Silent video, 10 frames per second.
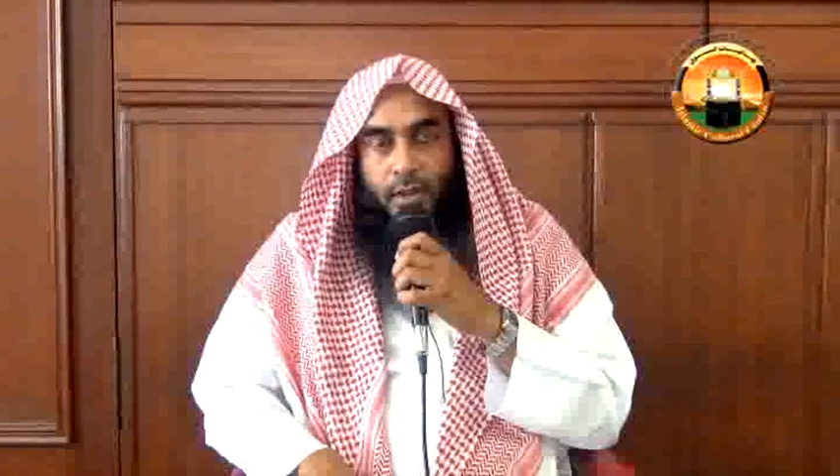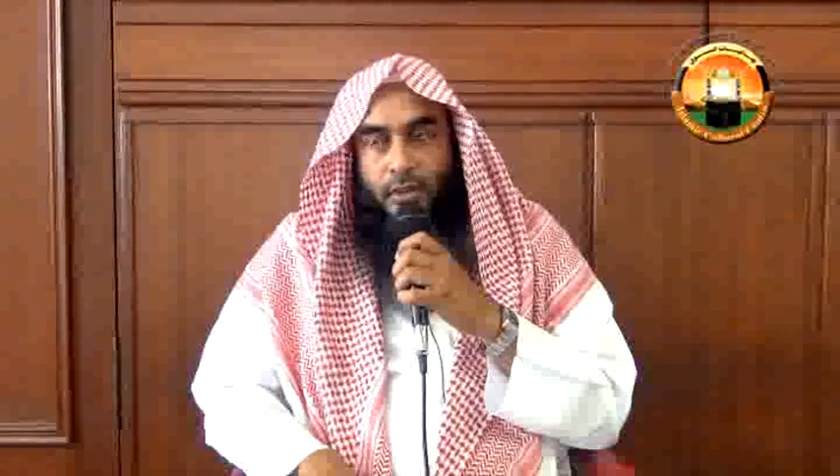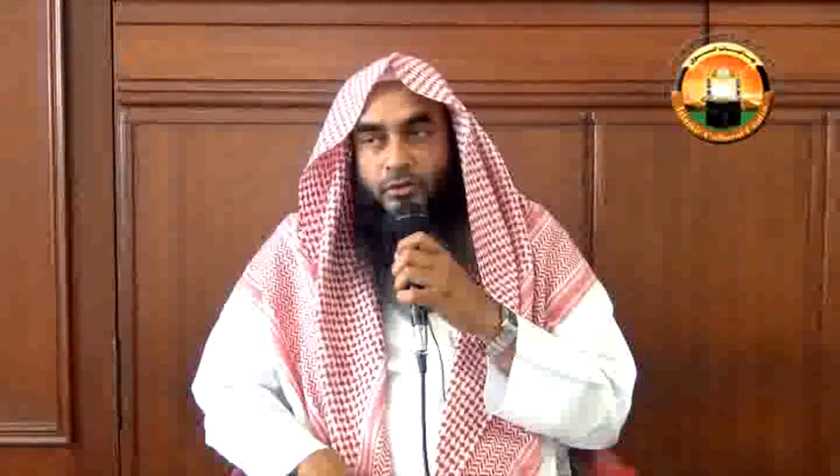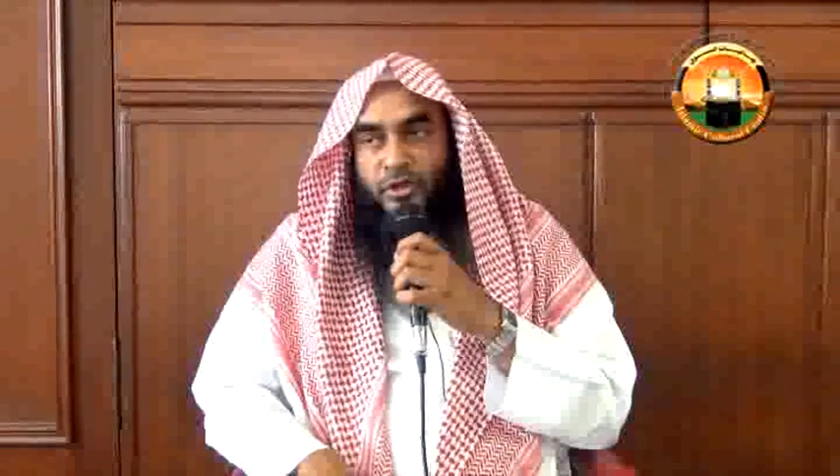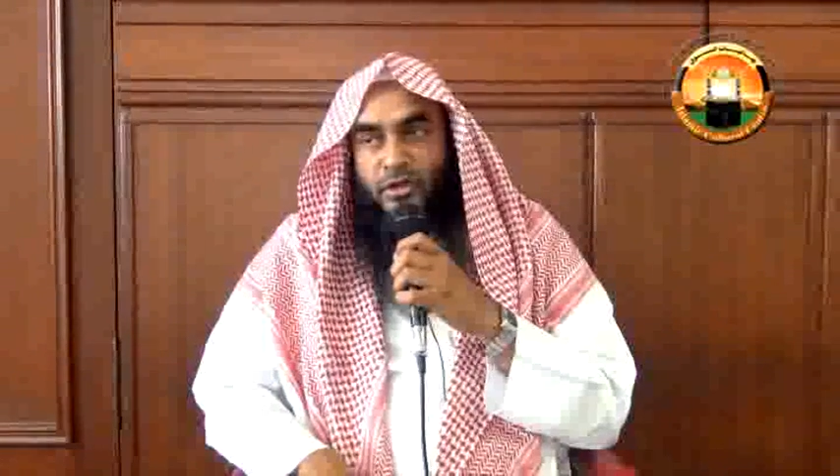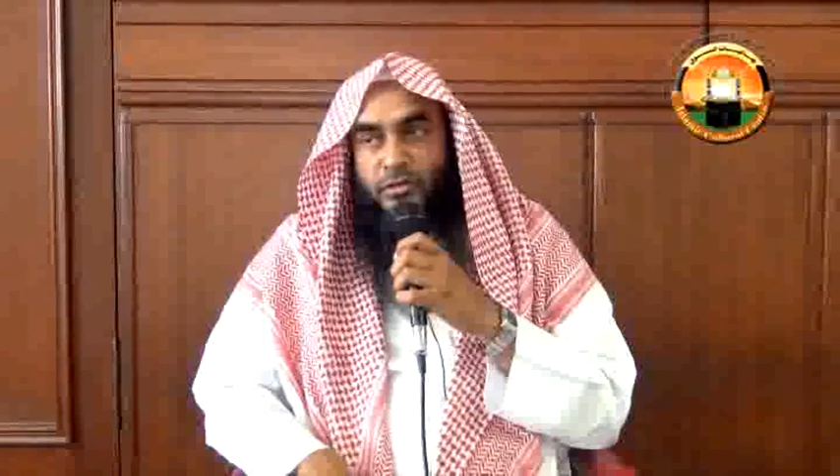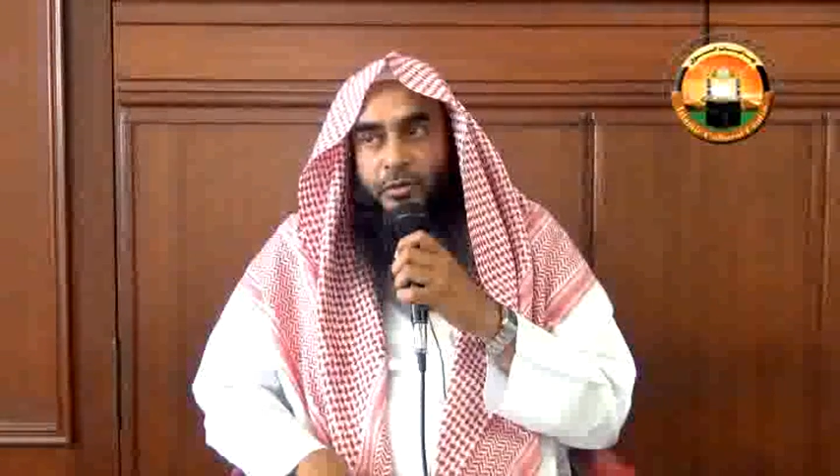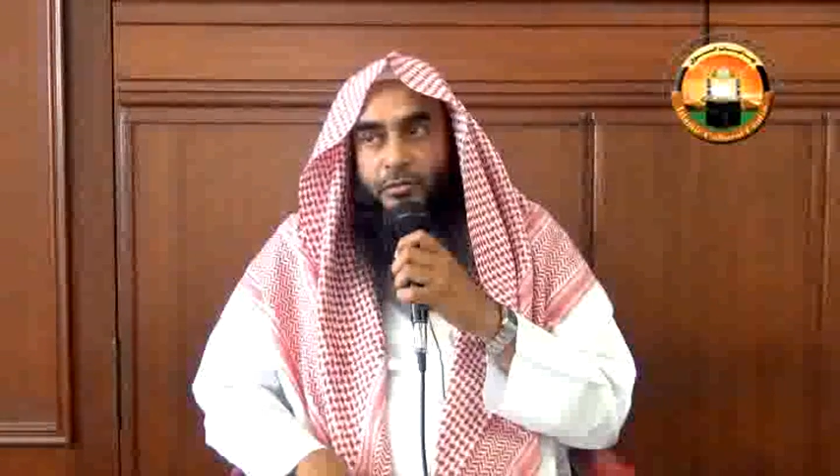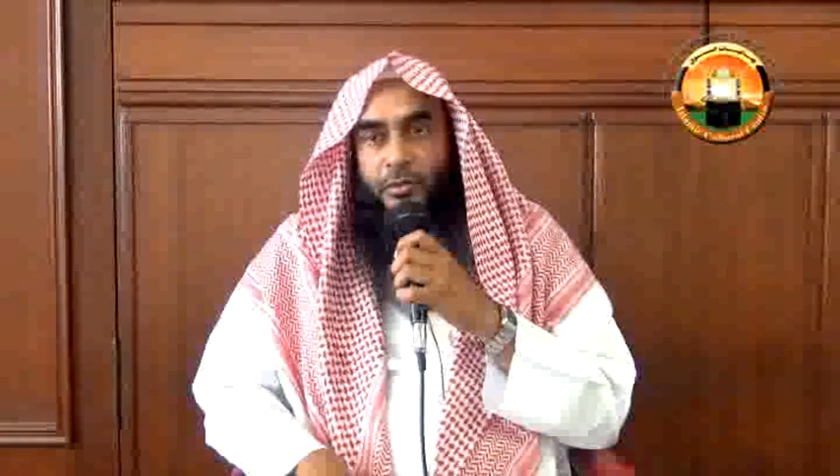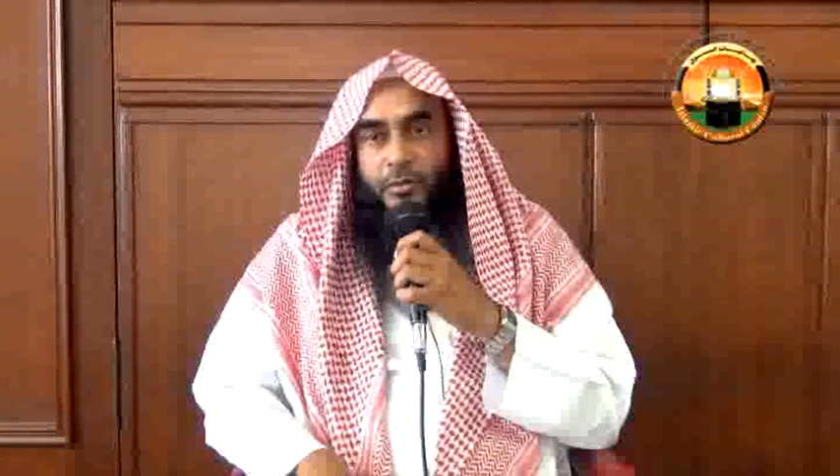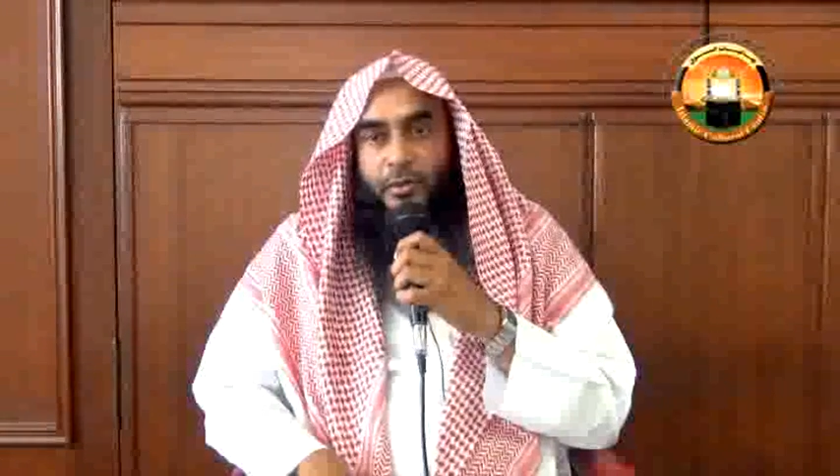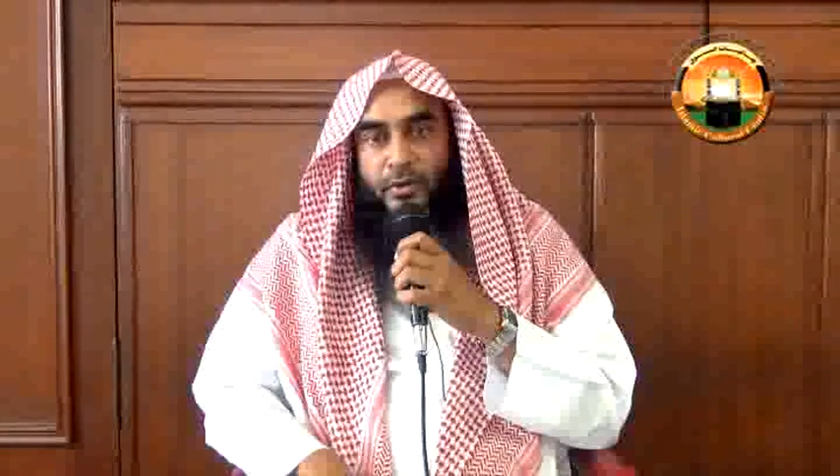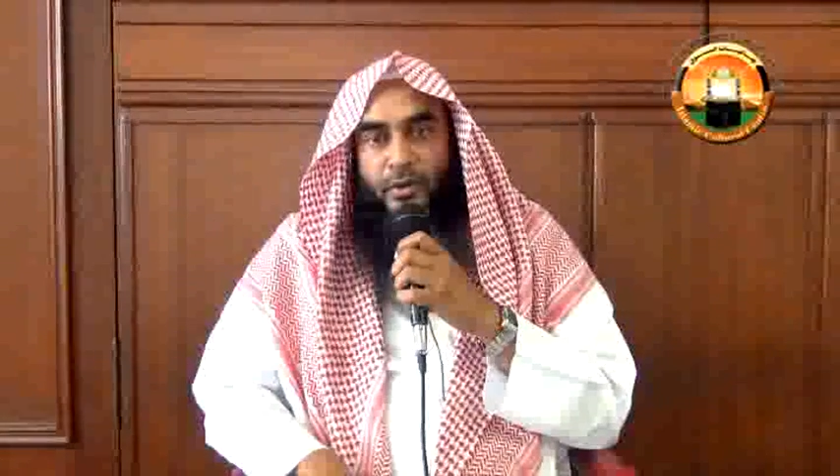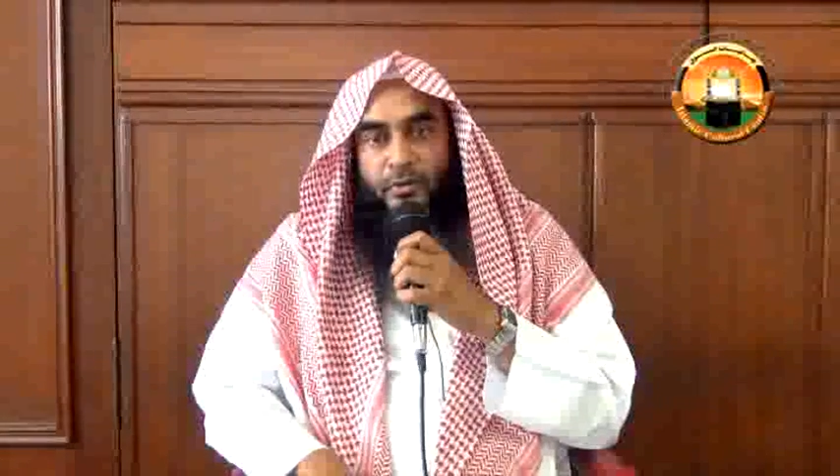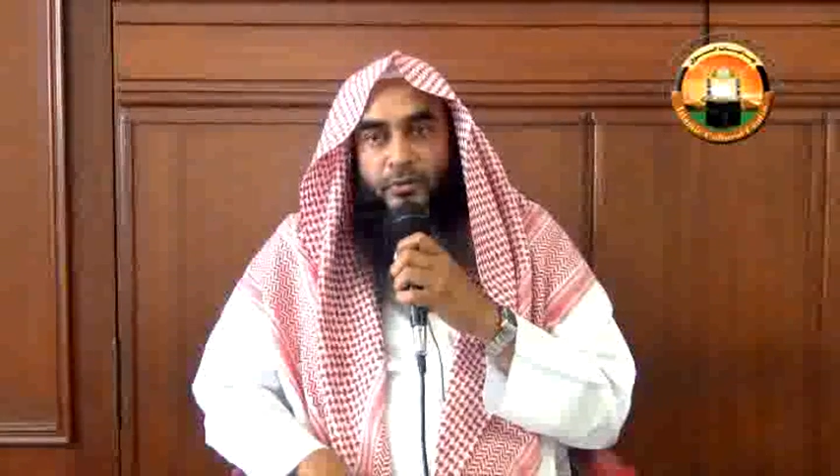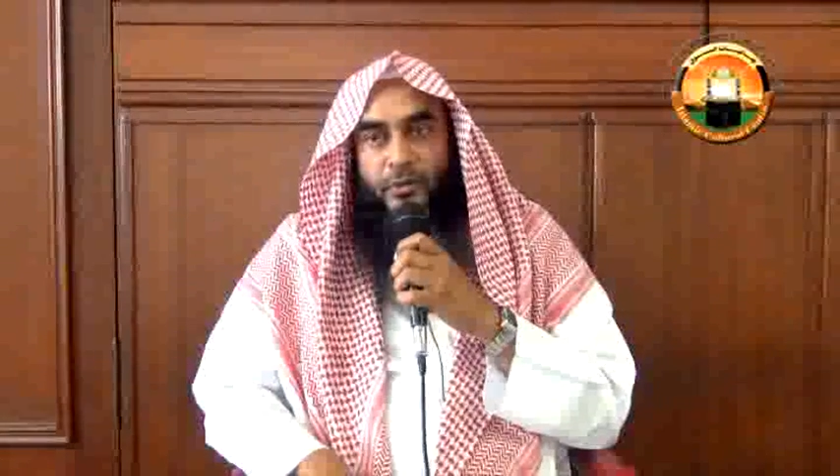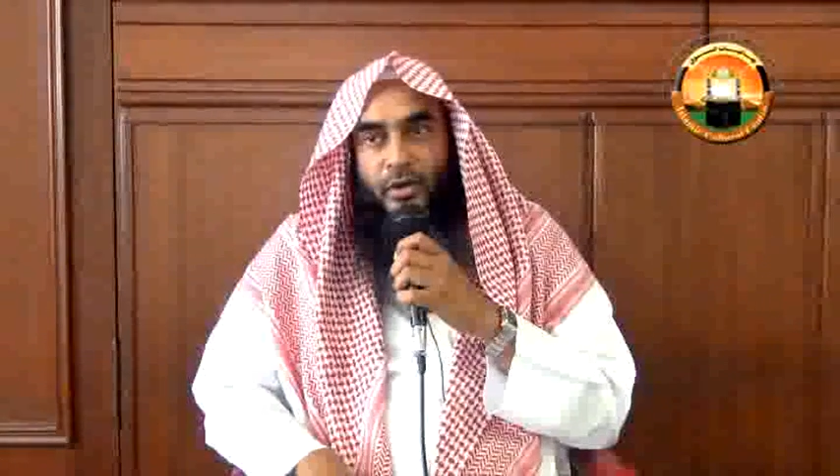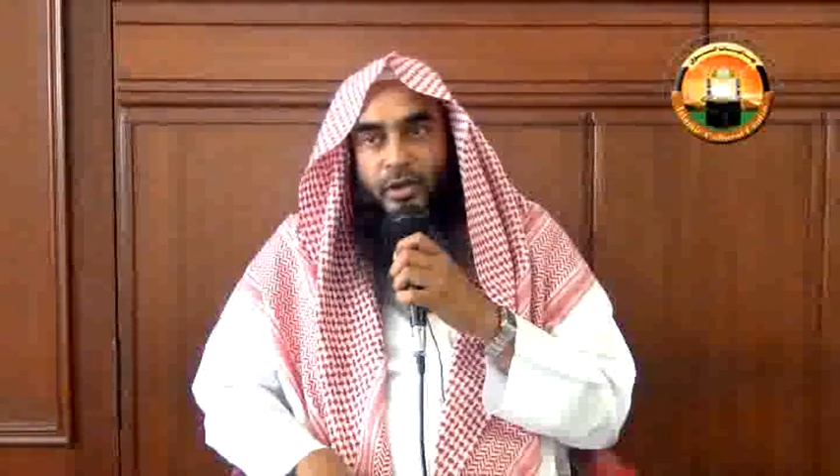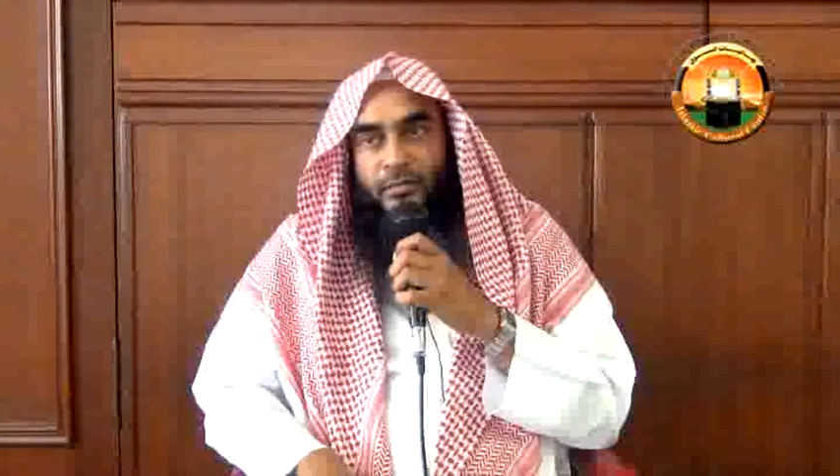আলোচনা করব নফল